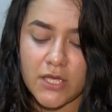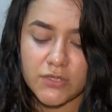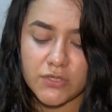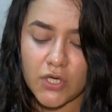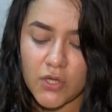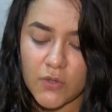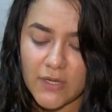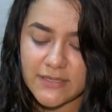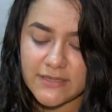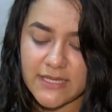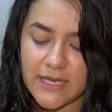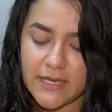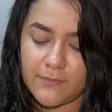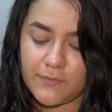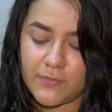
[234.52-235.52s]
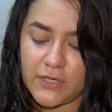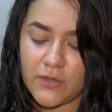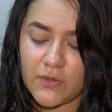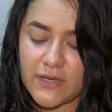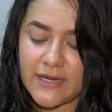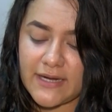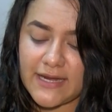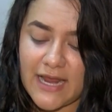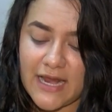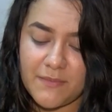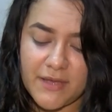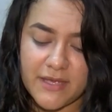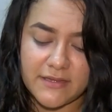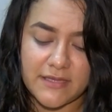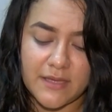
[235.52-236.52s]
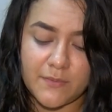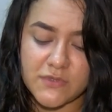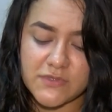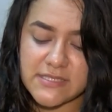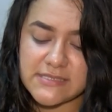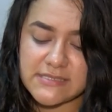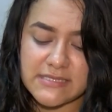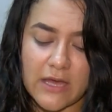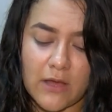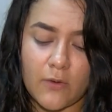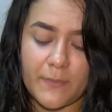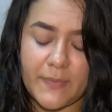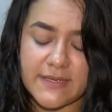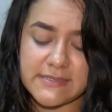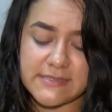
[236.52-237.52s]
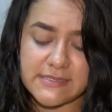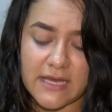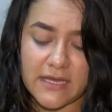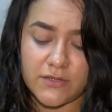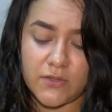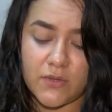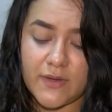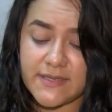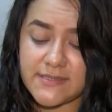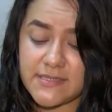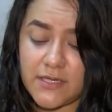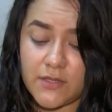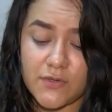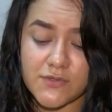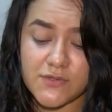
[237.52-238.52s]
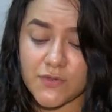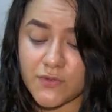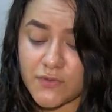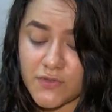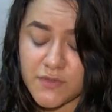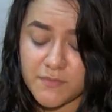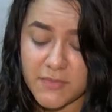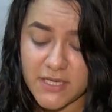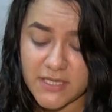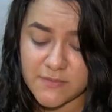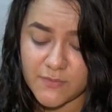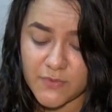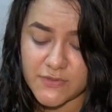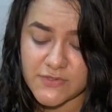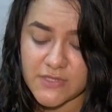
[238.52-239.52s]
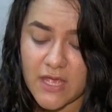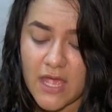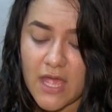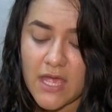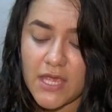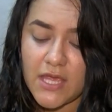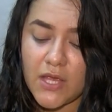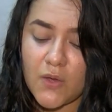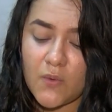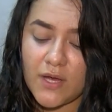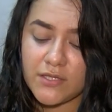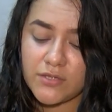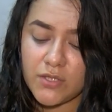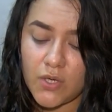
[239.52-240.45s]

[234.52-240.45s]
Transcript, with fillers: Todo el tiempo en lo que realmente hemos estado pensando es en nosotros mismos y cuán